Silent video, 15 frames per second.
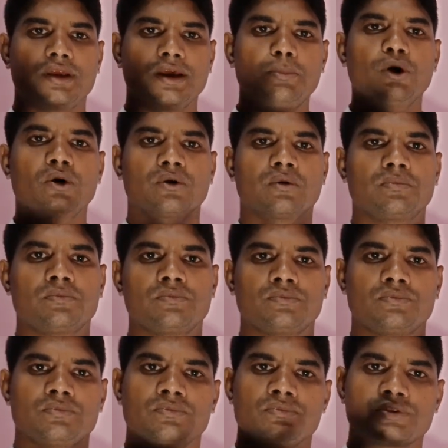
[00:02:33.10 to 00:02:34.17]
এবং
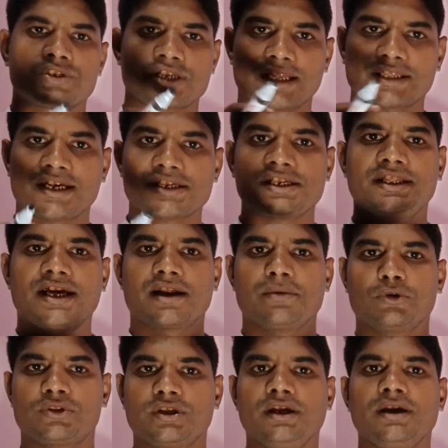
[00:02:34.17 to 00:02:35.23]
সাতাশি দ্বারা
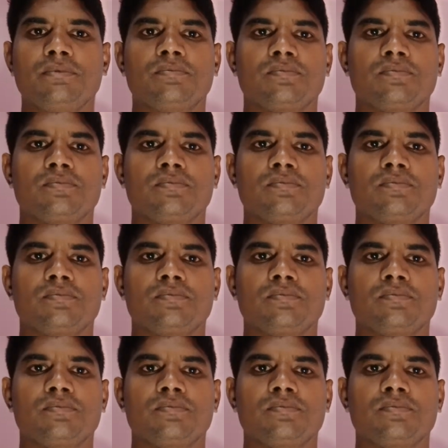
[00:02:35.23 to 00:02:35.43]
মতে